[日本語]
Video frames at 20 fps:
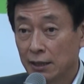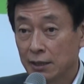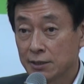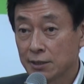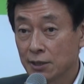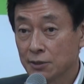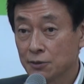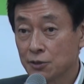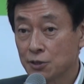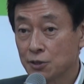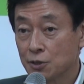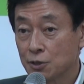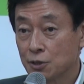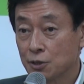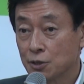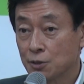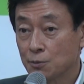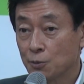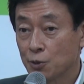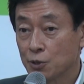昨日
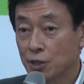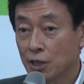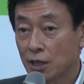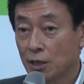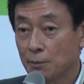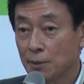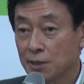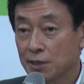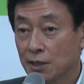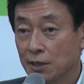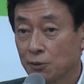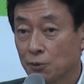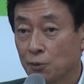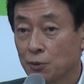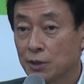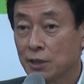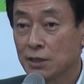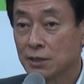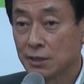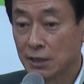申し上げました通
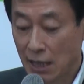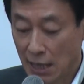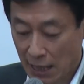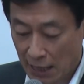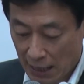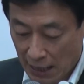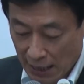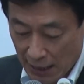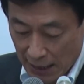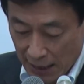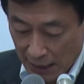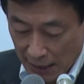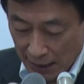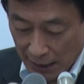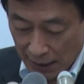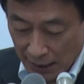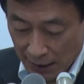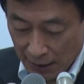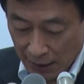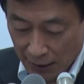りですね、
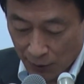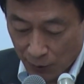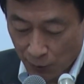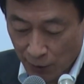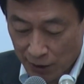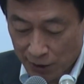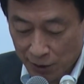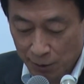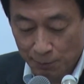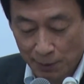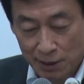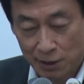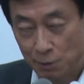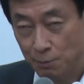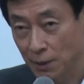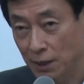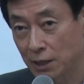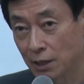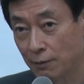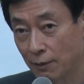5月
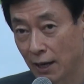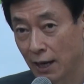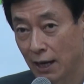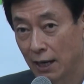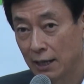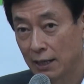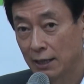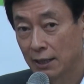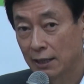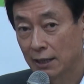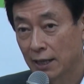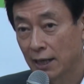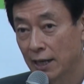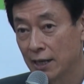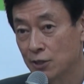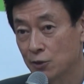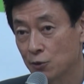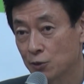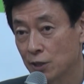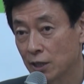末までは
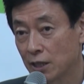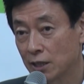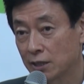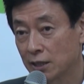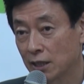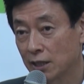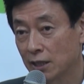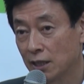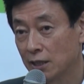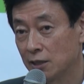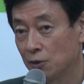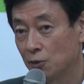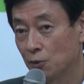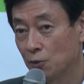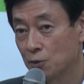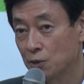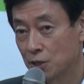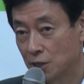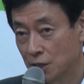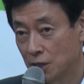解除された県
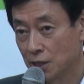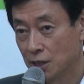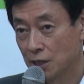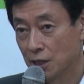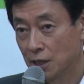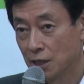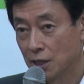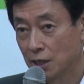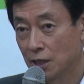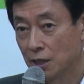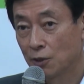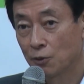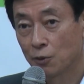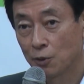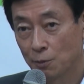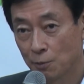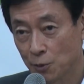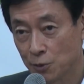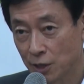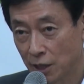同士、
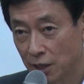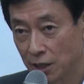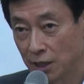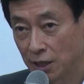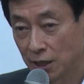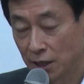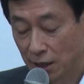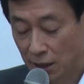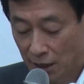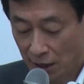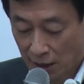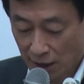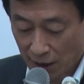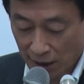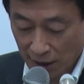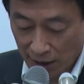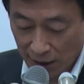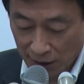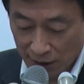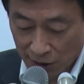これもぜひ
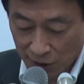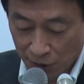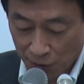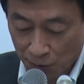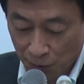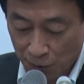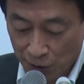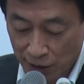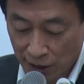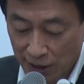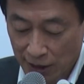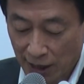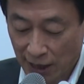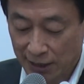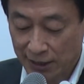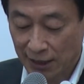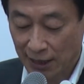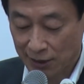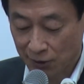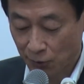自粛をしていた
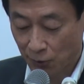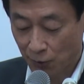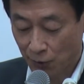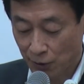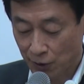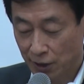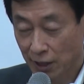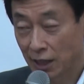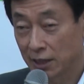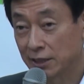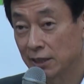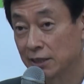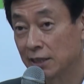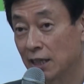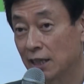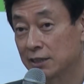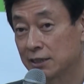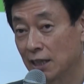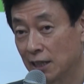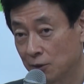だきたいと、控えてい
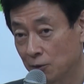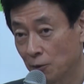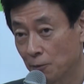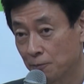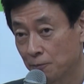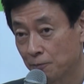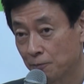ただきたいと、